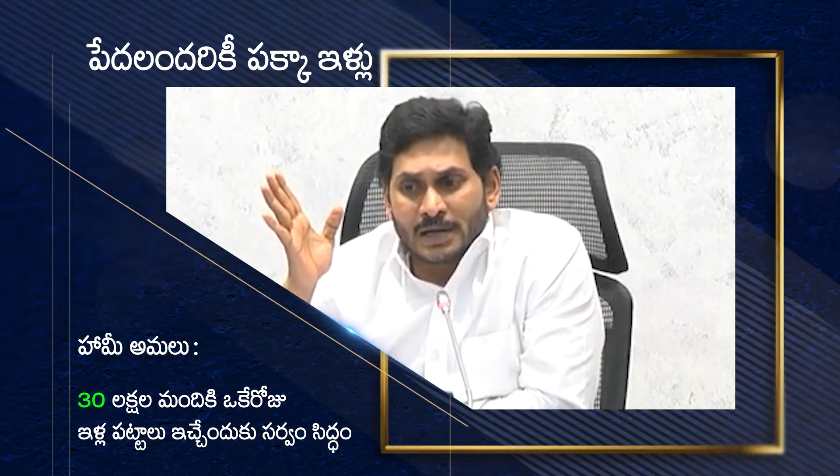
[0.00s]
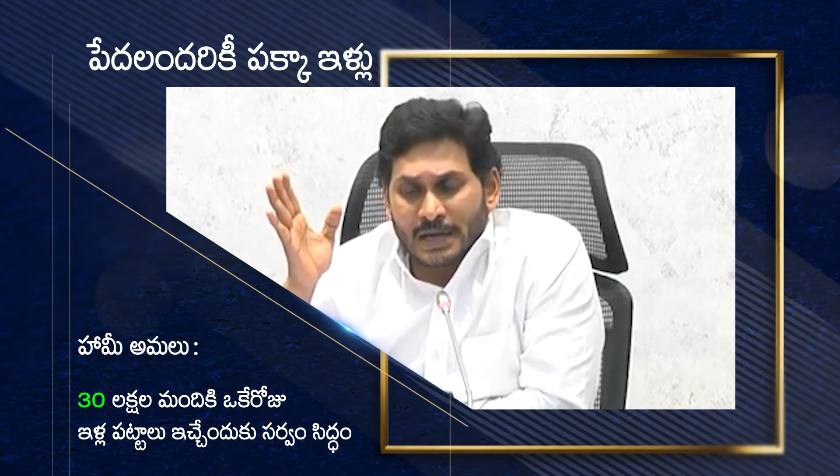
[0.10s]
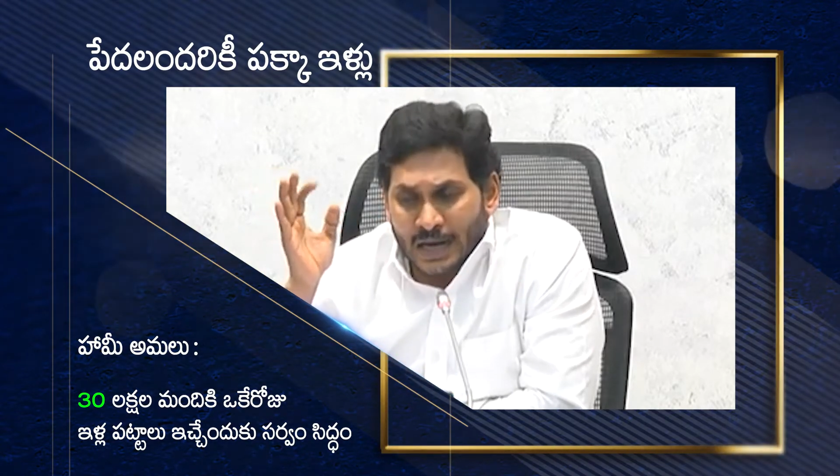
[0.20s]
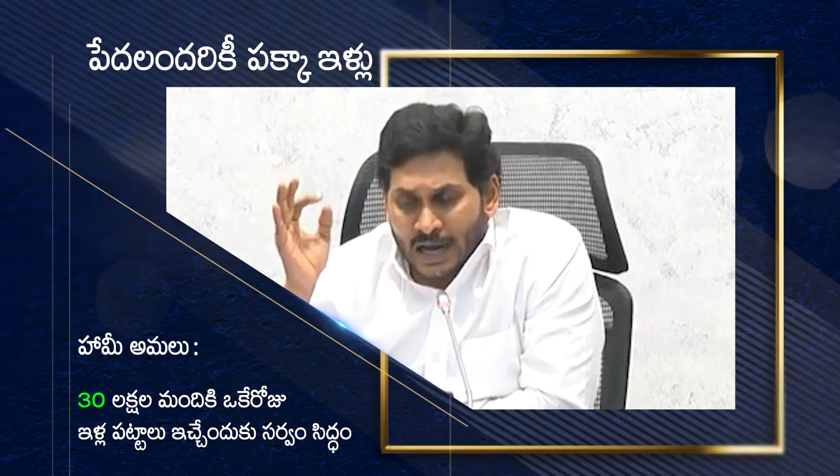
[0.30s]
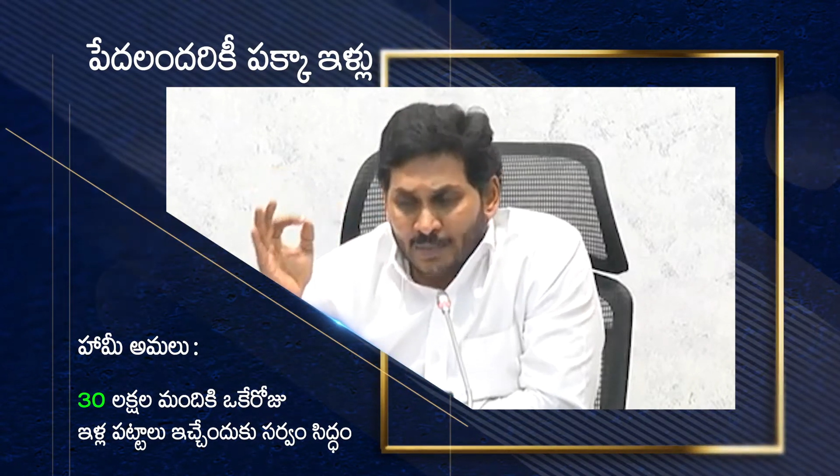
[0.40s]

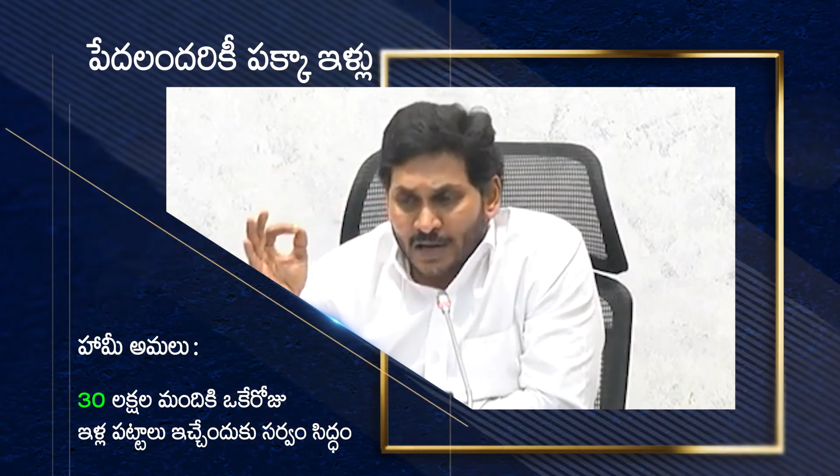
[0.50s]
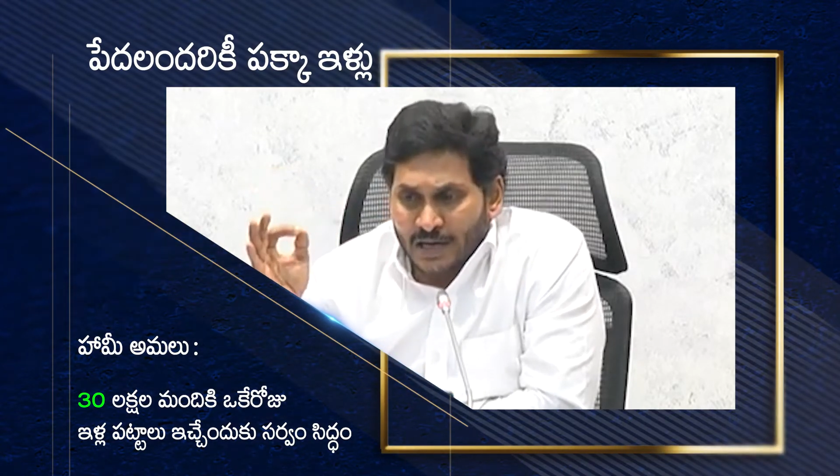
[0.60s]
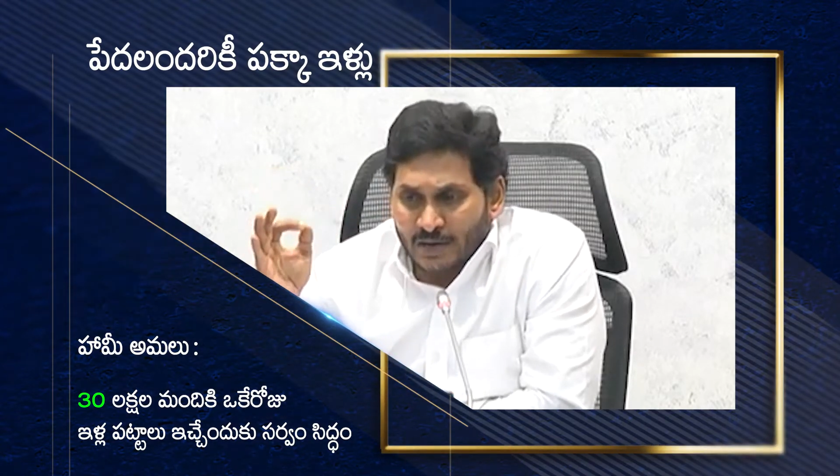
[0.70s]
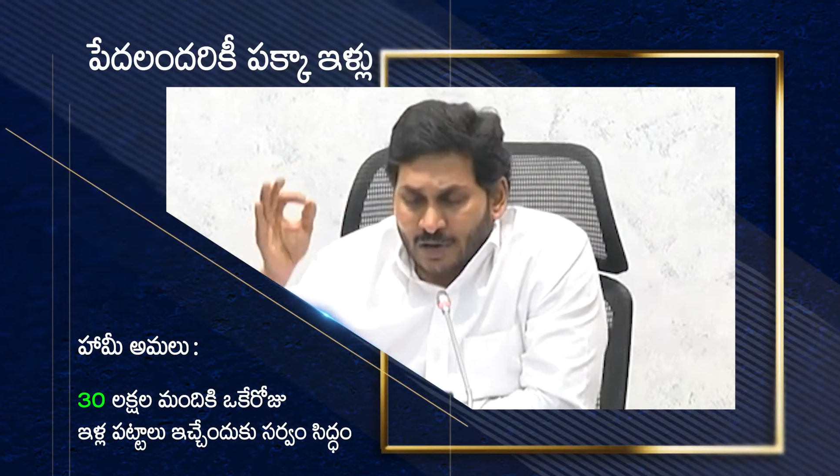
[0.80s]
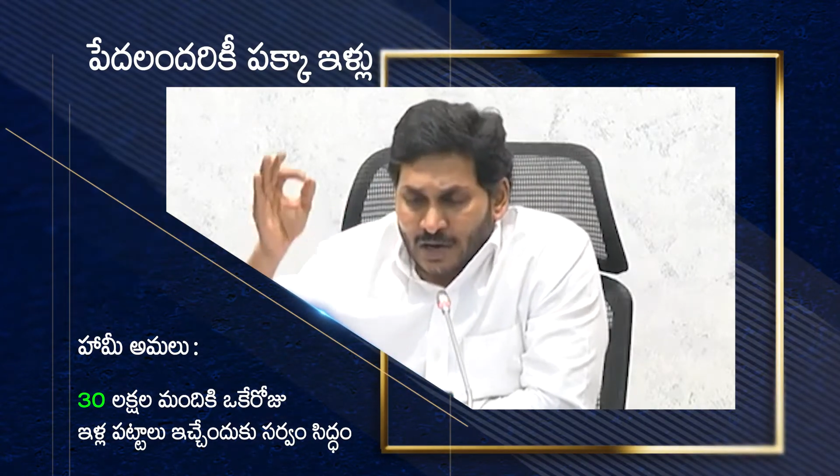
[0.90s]

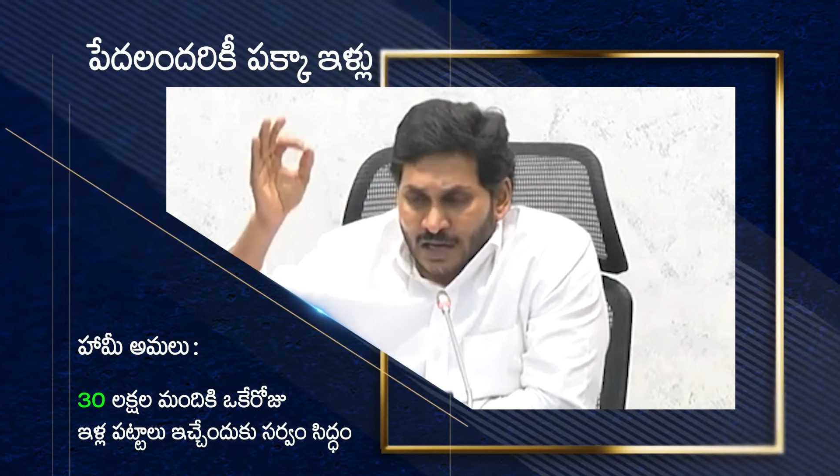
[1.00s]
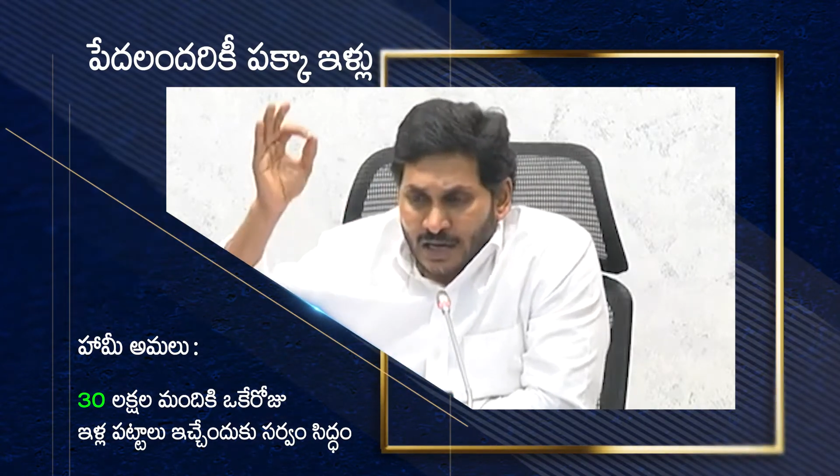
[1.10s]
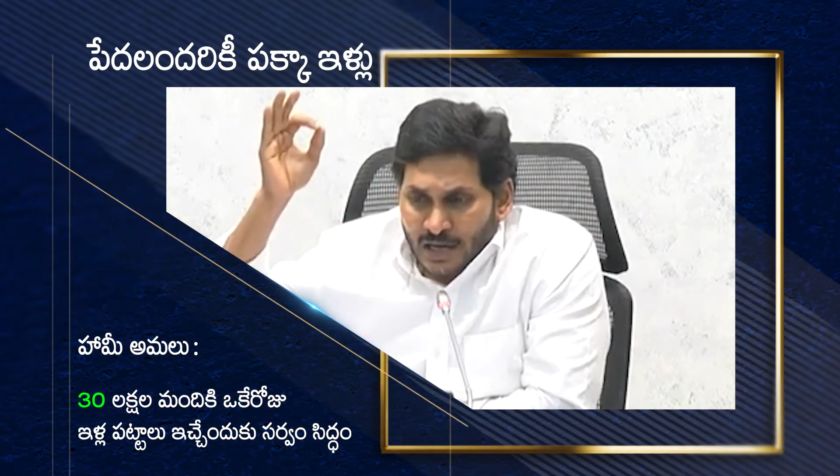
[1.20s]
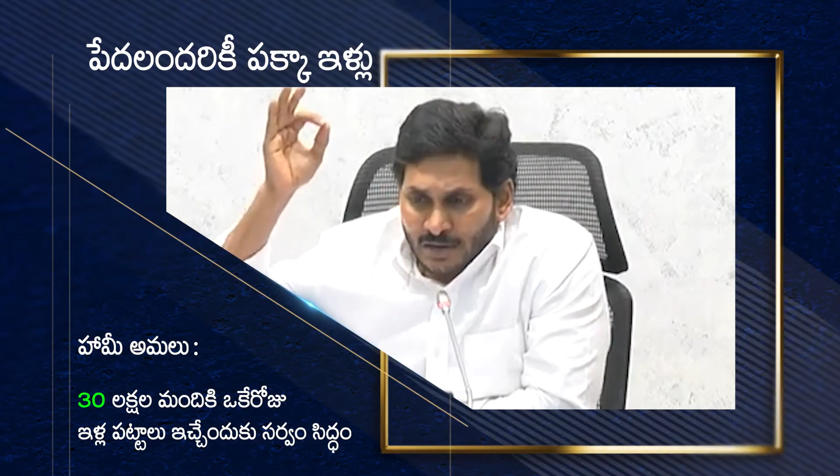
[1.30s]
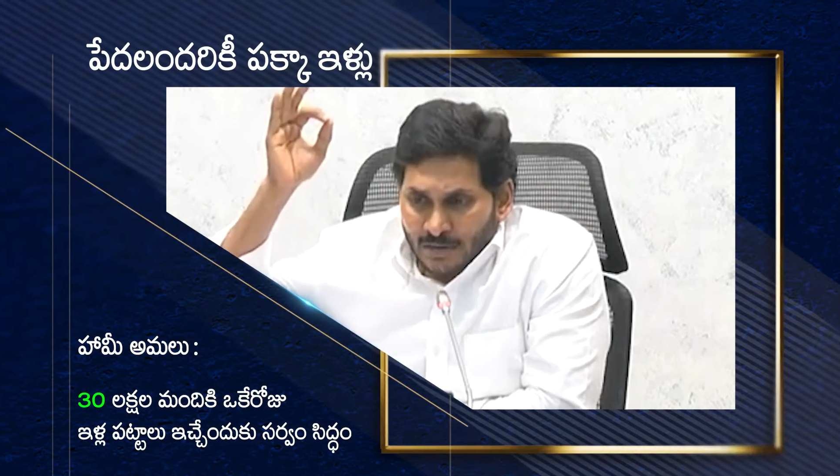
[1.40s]
గ్రామానికి వెళ్ళి
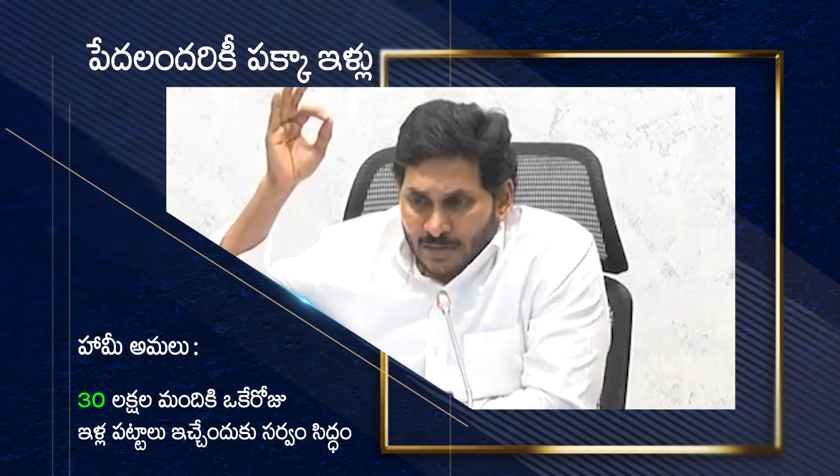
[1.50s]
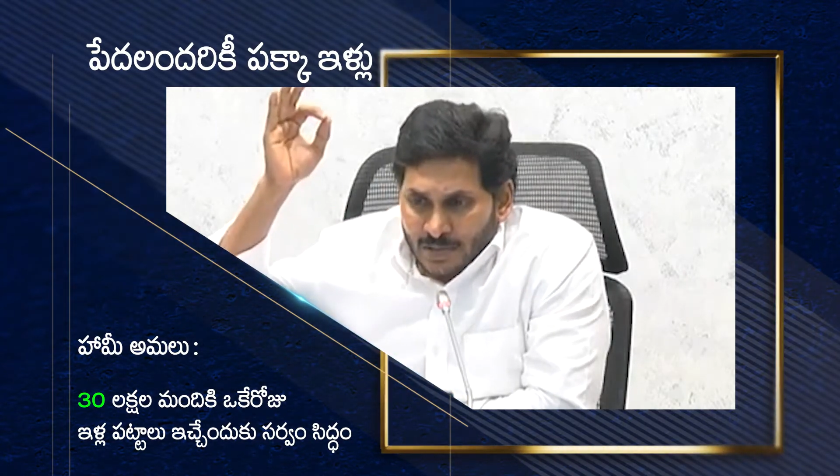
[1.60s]
నేను